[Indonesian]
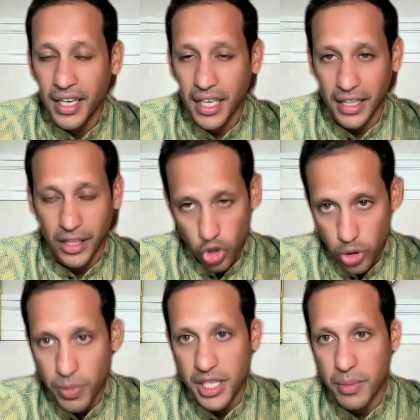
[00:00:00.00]
yang
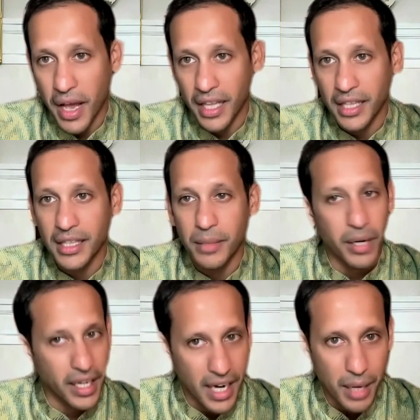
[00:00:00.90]
terus bersemangat
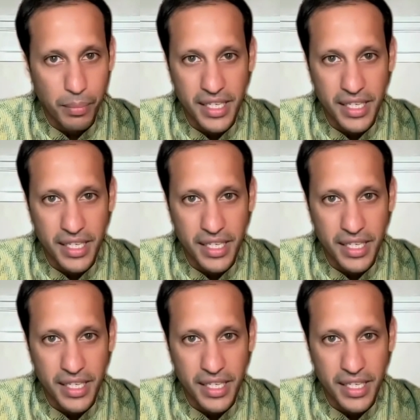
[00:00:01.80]
bergerak